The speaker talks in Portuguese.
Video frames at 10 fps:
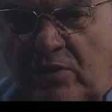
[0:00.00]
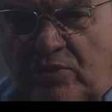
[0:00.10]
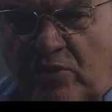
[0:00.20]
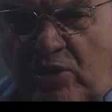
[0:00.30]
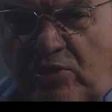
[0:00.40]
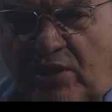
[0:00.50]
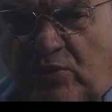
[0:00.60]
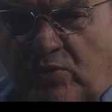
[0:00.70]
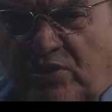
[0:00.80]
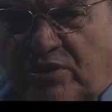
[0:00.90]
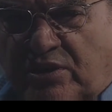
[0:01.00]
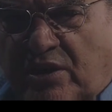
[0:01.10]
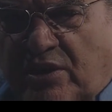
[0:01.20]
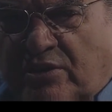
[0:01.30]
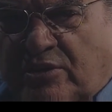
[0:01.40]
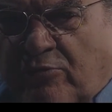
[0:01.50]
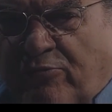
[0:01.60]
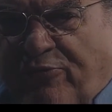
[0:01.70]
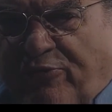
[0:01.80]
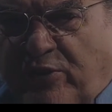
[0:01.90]
Os seus olhos azuis são
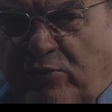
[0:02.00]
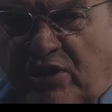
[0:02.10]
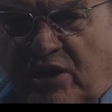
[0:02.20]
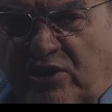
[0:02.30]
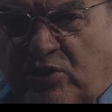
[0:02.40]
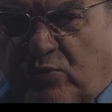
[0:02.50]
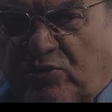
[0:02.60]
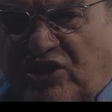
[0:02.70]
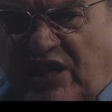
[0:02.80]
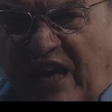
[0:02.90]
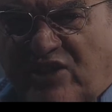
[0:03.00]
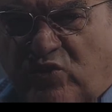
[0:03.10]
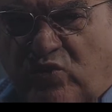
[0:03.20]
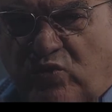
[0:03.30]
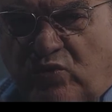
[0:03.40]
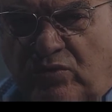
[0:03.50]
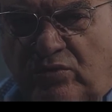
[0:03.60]
um frio risco de aço.